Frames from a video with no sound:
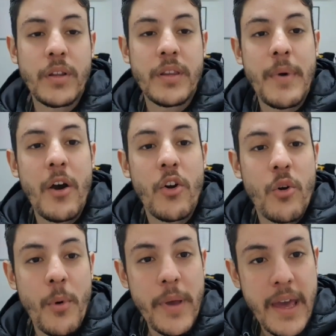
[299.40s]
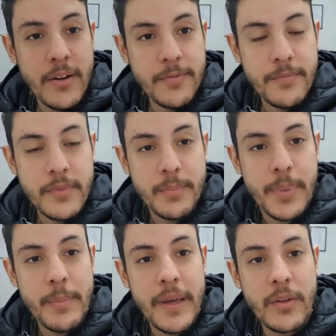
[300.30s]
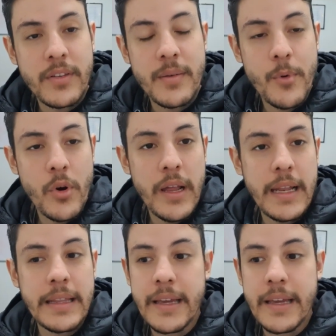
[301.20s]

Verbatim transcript: estimados como vieron primero hicimos el